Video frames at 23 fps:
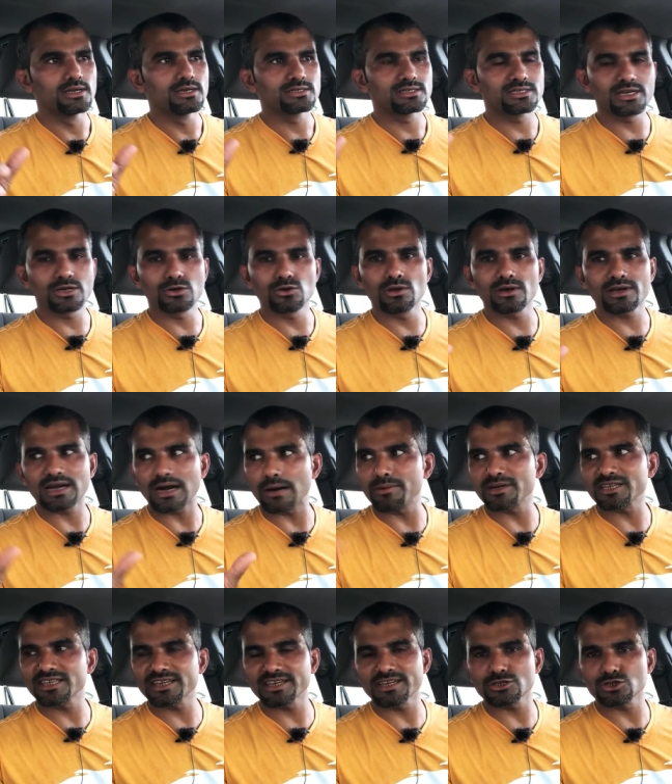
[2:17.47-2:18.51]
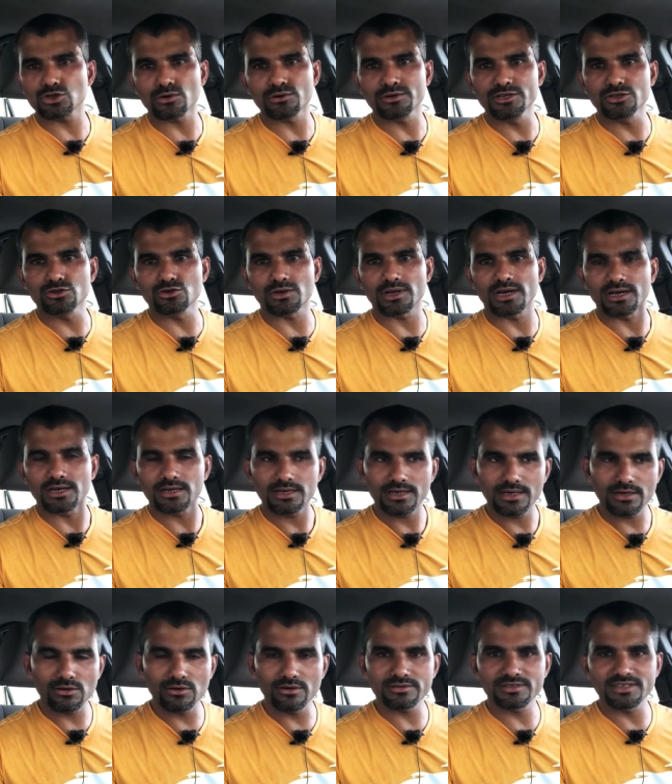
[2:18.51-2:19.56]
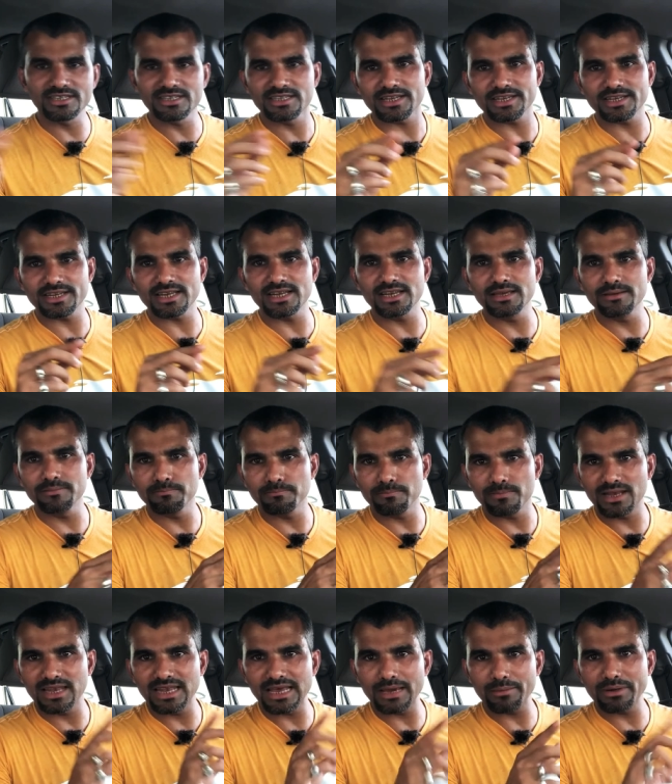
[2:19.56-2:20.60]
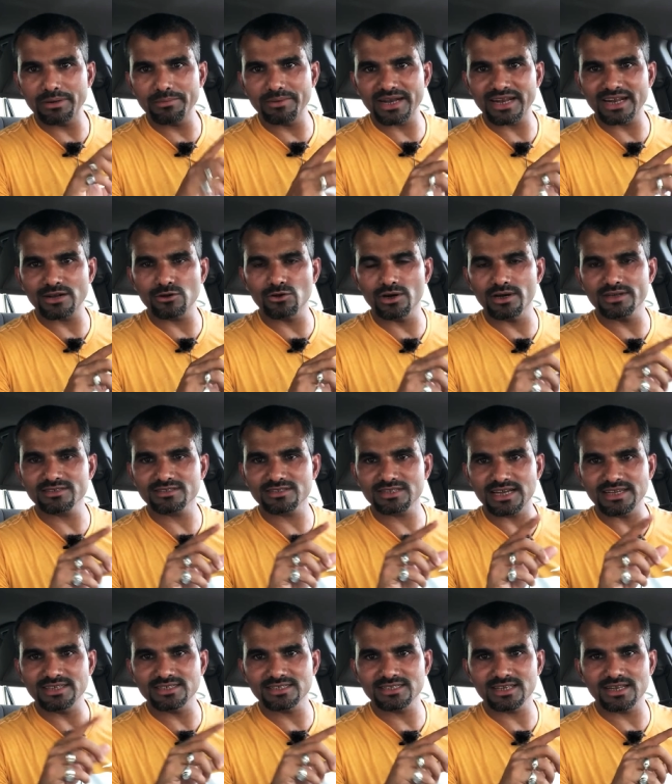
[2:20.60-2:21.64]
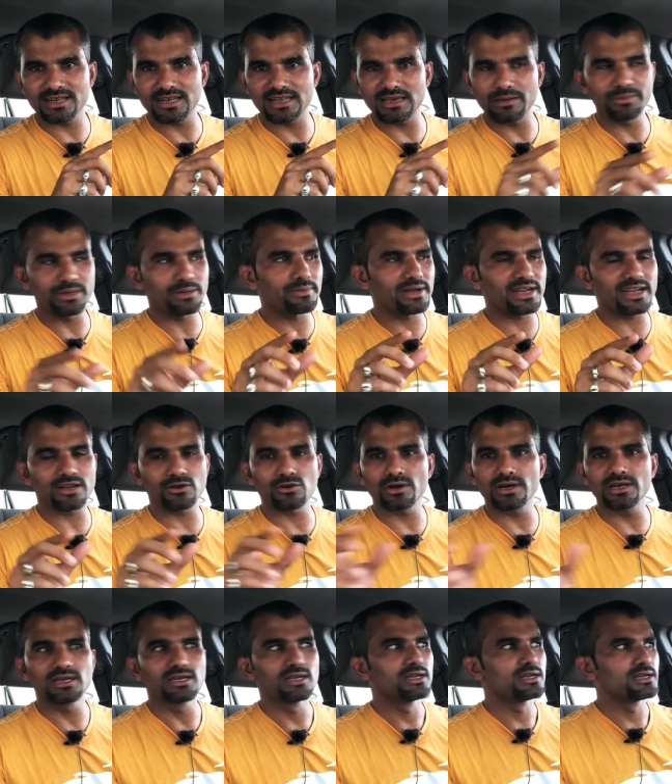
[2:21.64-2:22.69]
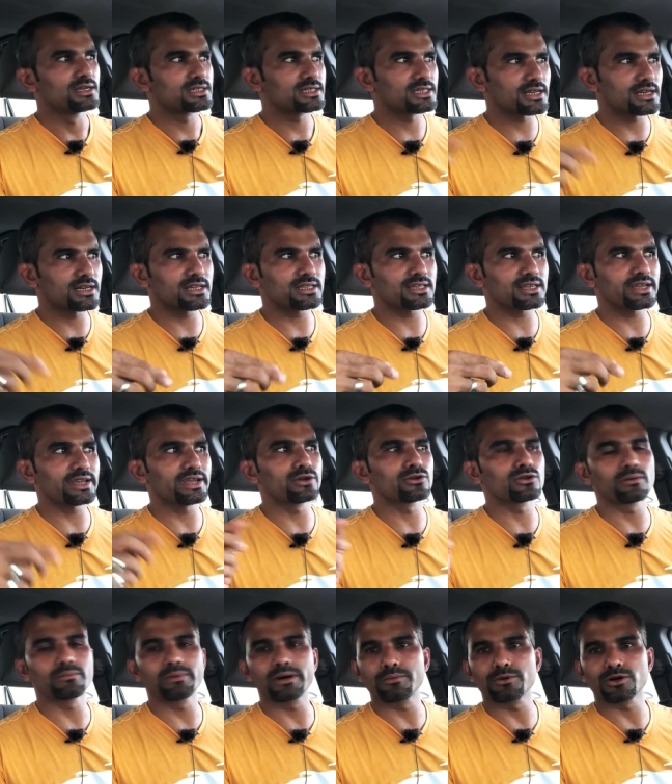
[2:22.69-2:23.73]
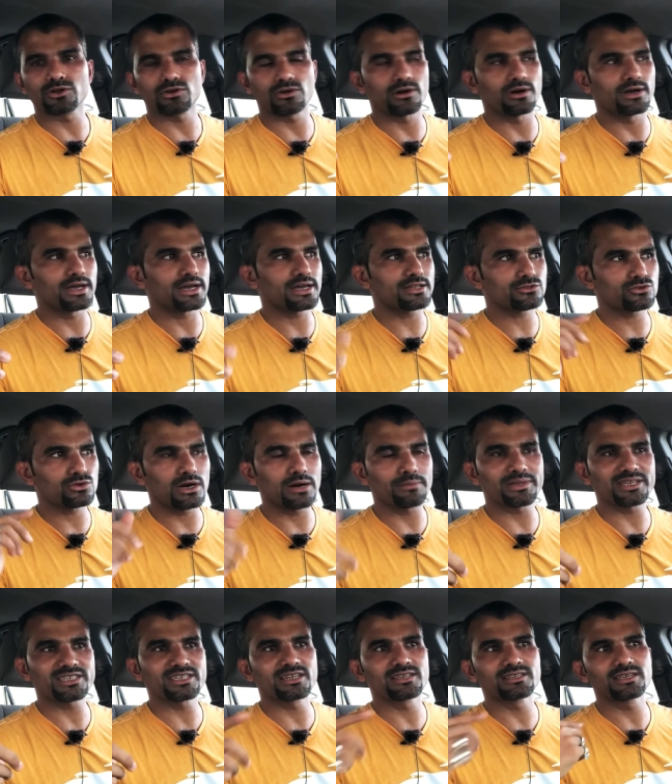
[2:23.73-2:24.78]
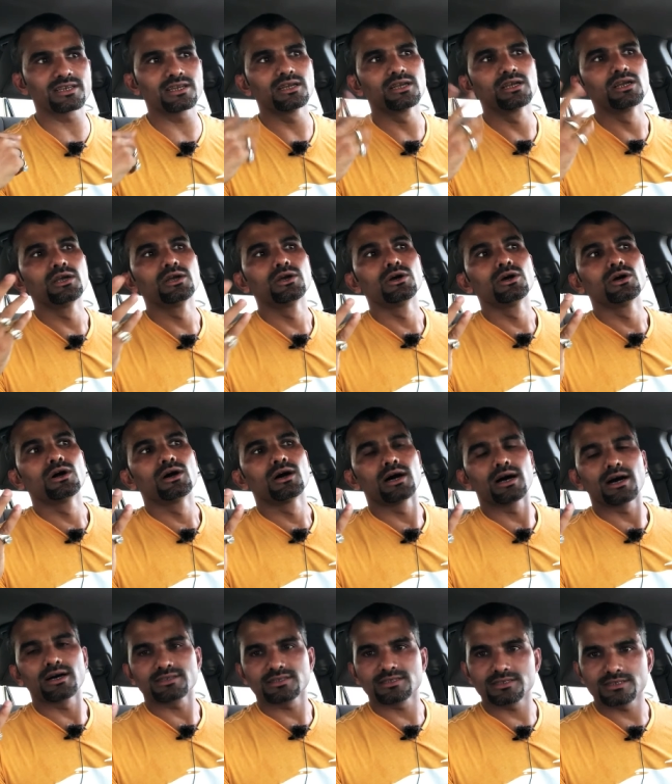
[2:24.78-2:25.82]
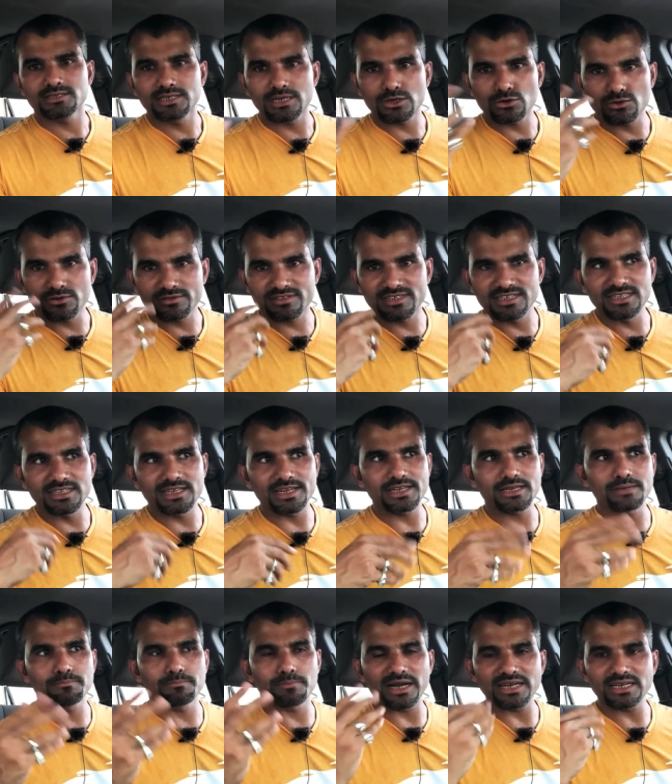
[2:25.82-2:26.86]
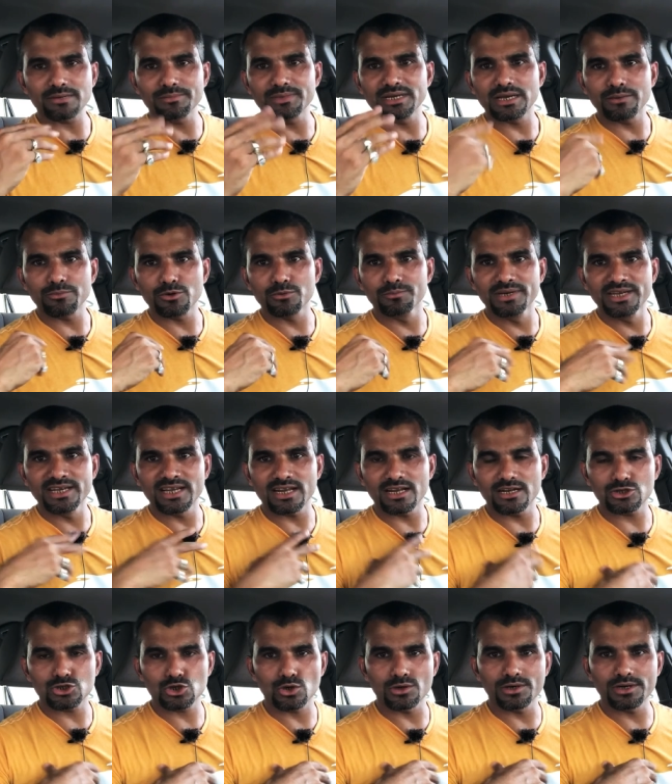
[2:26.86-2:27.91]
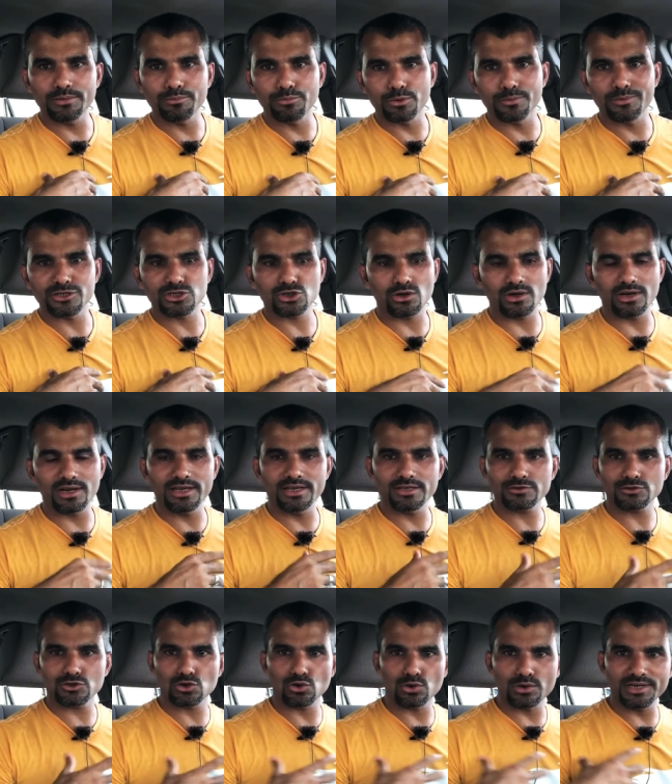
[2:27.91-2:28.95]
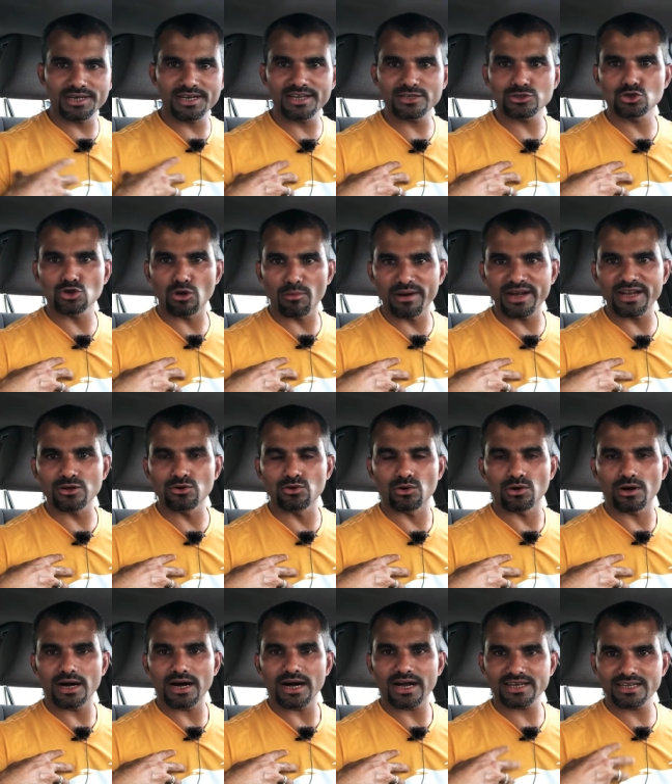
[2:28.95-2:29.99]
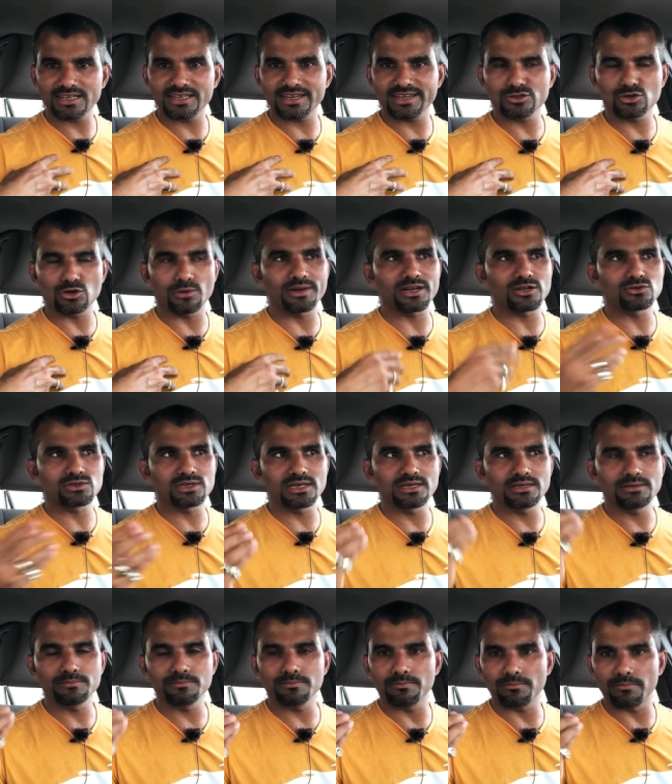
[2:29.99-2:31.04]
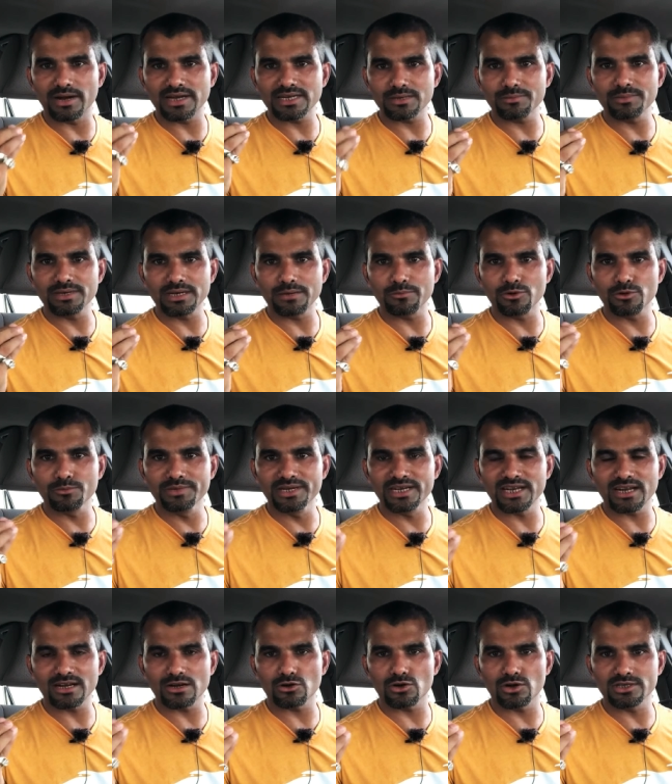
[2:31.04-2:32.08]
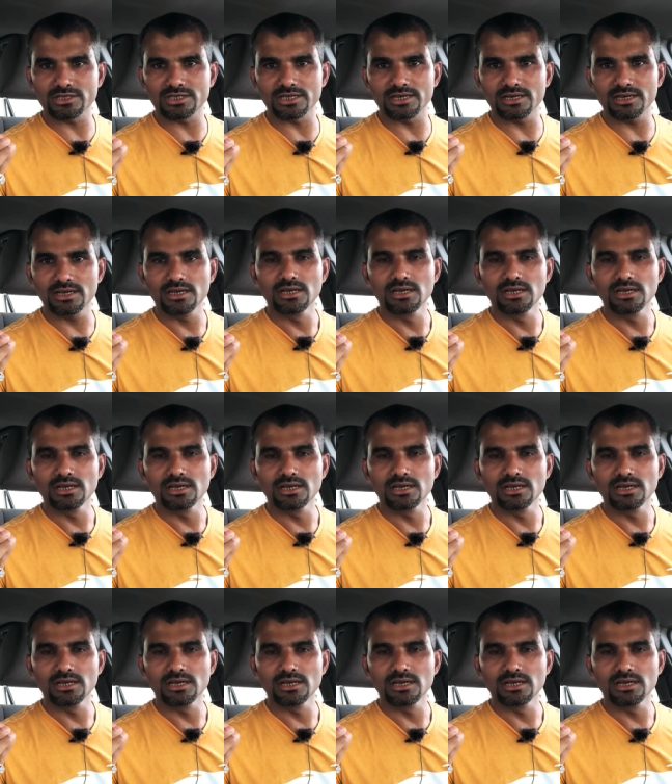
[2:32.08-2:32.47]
যেগুলো খাবার থেকে সংগৃহীত না এগুলো সিনথেটিক্যালি ল্যাবে বানানো হয় সায়েন্সের ল্যাবে বানানো হয় সেখান থেকে এগুলো ব্যবহার করা হয় তো আমরা জানি যে যে কোনো সিনথেটিক ভাইটামিন এবং মিনারেল শরীরে প্রবেশ করলে শরীরে জমানো আগে থেকে জমানো যেই ভাইটামিন এবং মিনারেল রয়েছে